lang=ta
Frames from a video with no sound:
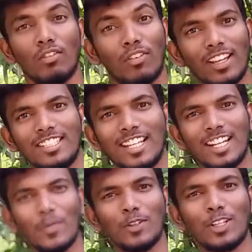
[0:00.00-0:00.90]
ஃபஸ்ட் என்ன
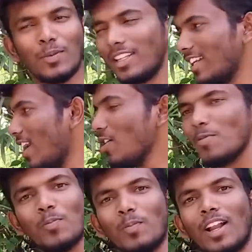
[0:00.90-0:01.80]
அப்படின்னு சொல்லி பார்த்தீங்கன்னா
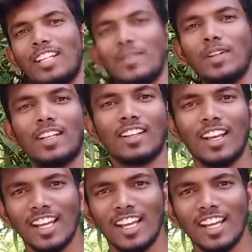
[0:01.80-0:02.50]
மல்டிமீட்டர்